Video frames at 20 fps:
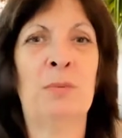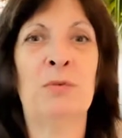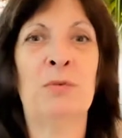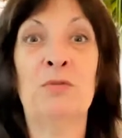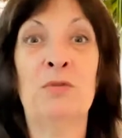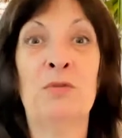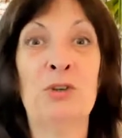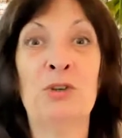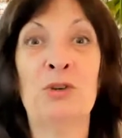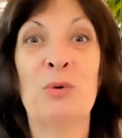
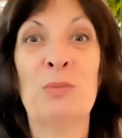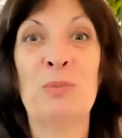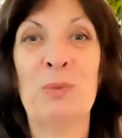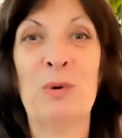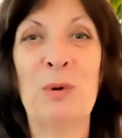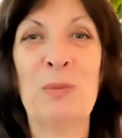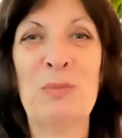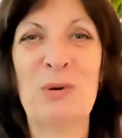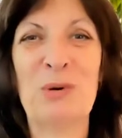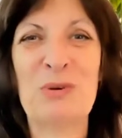votre
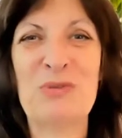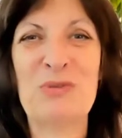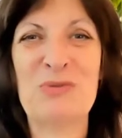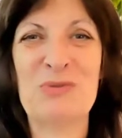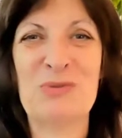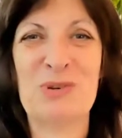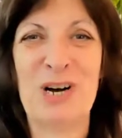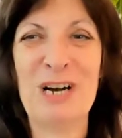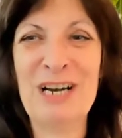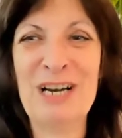propre
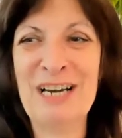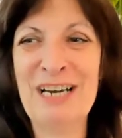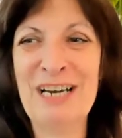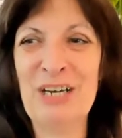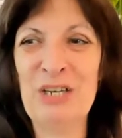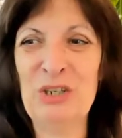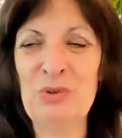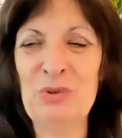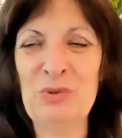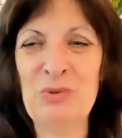voie,
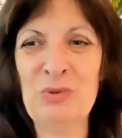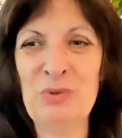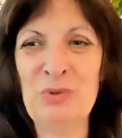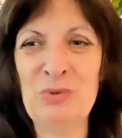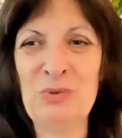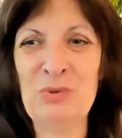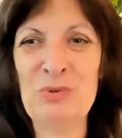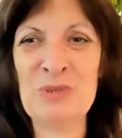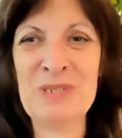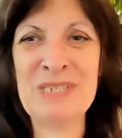de,
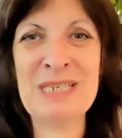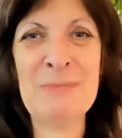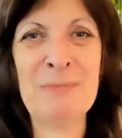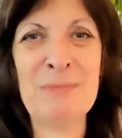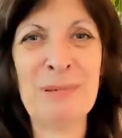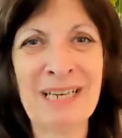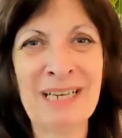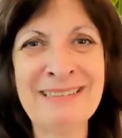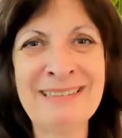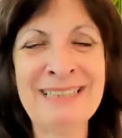de ces
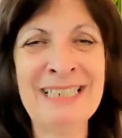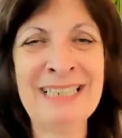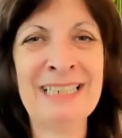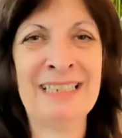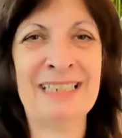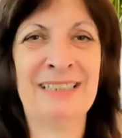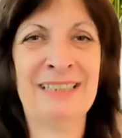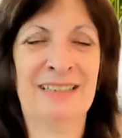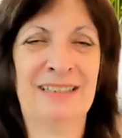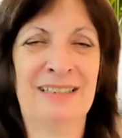
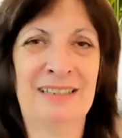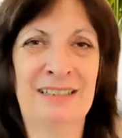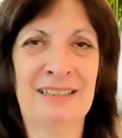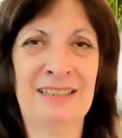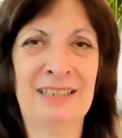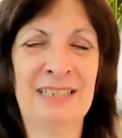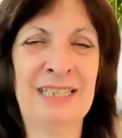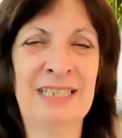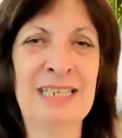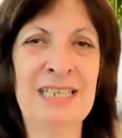pratiques
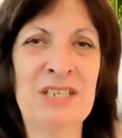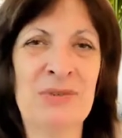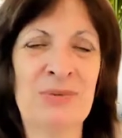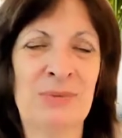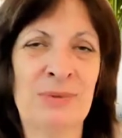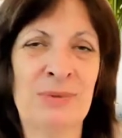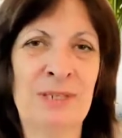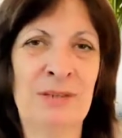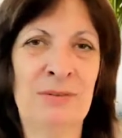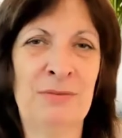qui
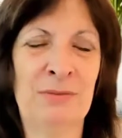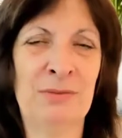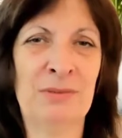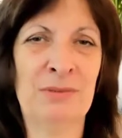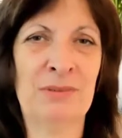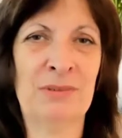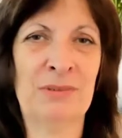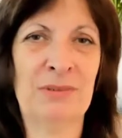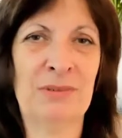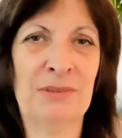sont les
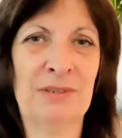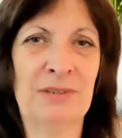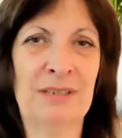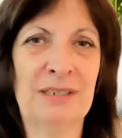vôtres.